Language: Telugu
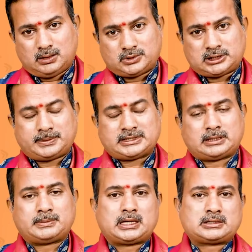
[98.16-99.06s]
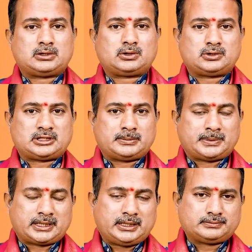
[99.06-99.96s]
వచ్చేటప్పటికి జన్మరాశిలోకి
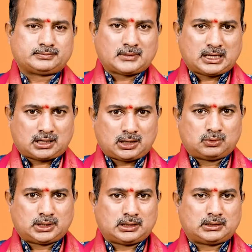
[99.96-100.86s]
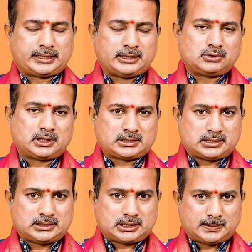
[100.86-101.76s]
వచ్చేటప్పటికి రాహుగ్రహ కేతుగ్రహ
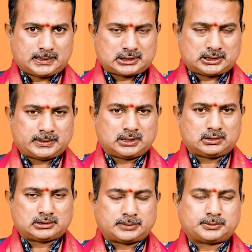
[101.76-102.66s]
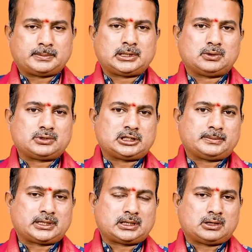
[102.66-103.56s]
సంచారం అష్టమంలో సప్తమంలో
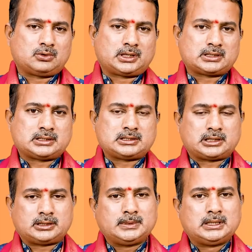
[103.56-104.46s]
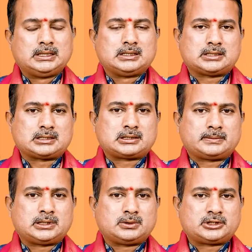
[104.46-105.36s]
వచ్చేటప్పటికి రాహుగ్రహ సంచారం
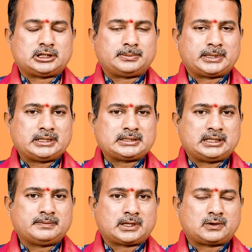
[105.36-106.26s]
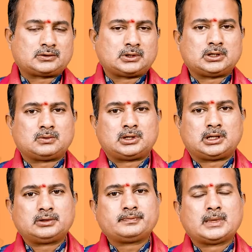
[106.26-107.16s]
షష్టమంలో వచ్చేటప్పటికి శని వక్రత్వంలో
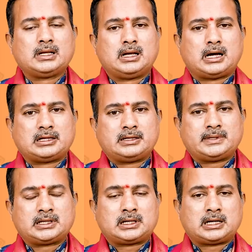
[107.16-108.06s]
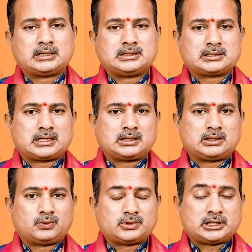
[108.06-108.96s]
ఉన్నాడు అదేవిధంగా
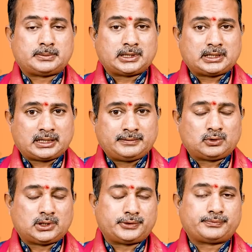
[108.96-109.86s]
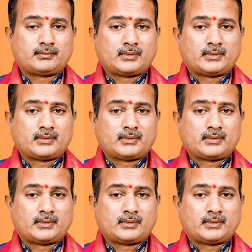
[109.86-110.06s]
రాజ్యస్థానాల్లో వచ్చేటప్పటికి రవి ఉన్నాడు